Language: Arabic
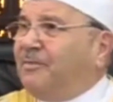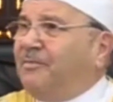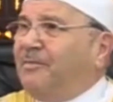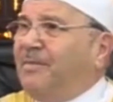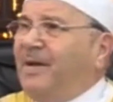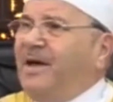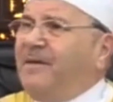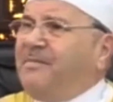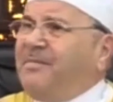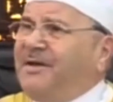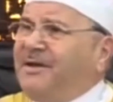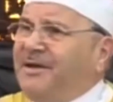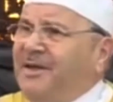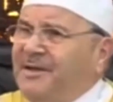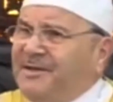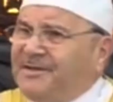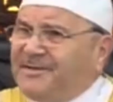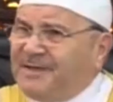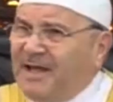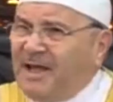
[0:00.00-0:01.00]
ما
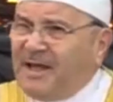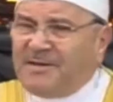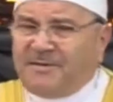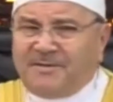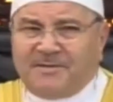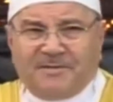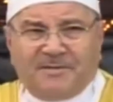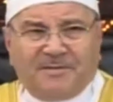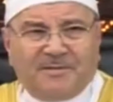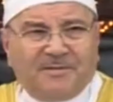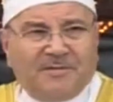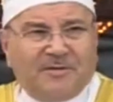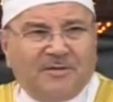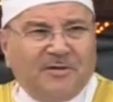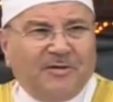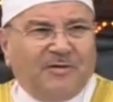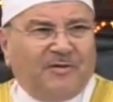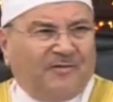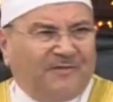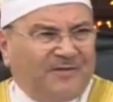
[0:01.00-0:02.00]
من إنسان
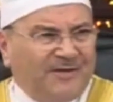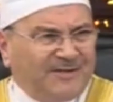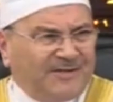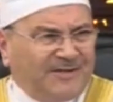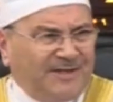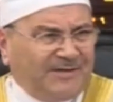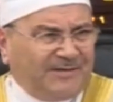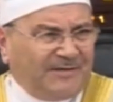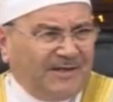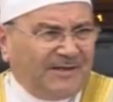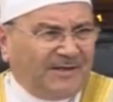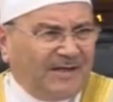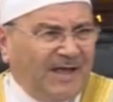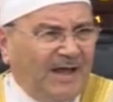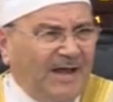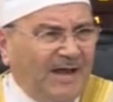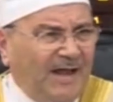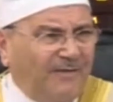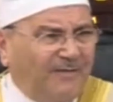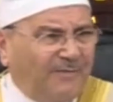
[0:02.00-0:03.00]
في
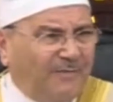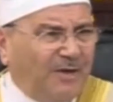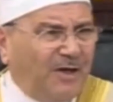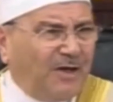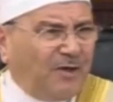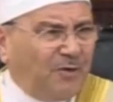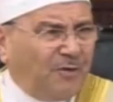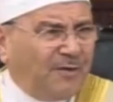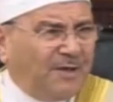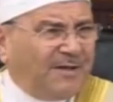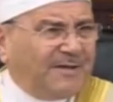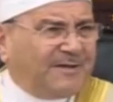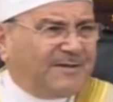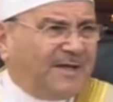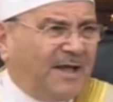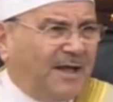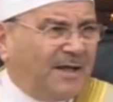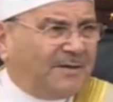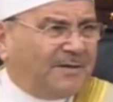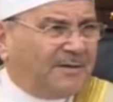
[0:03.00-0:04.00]
الستة آلاف مليون
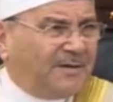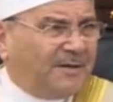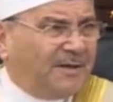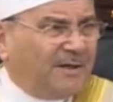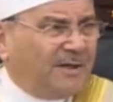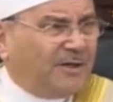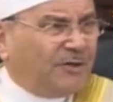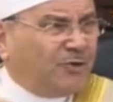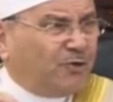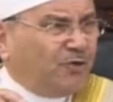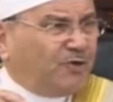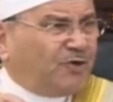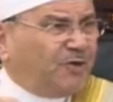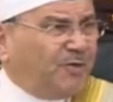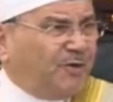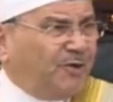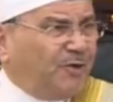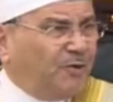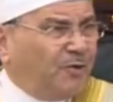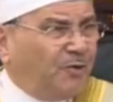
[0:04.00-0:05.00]
إنسان
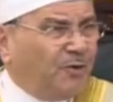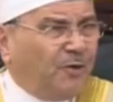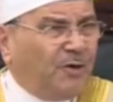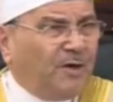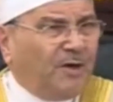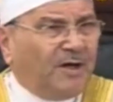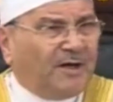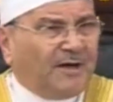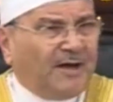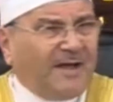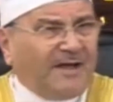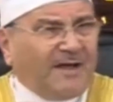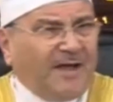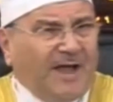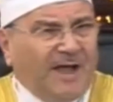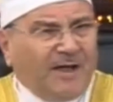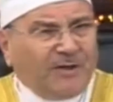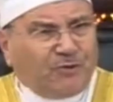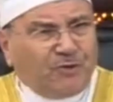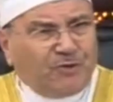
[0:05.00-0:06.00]
تشبه
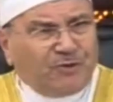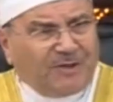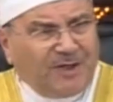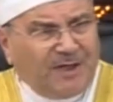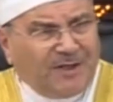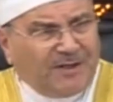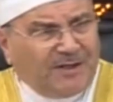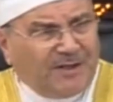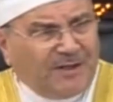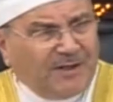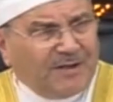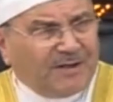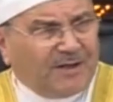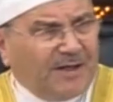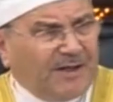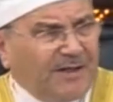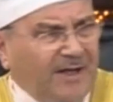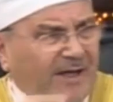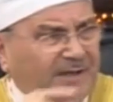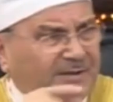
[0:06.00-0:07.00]
رائحة جلده
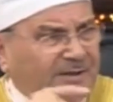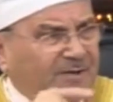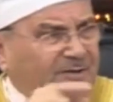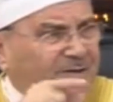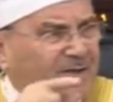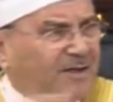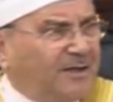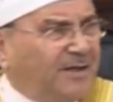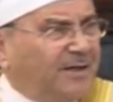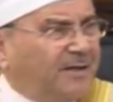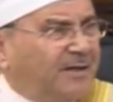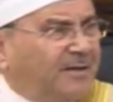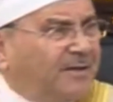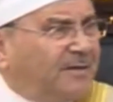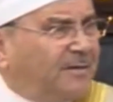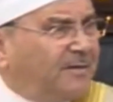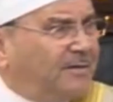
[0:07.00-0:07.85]
رائحة جلدك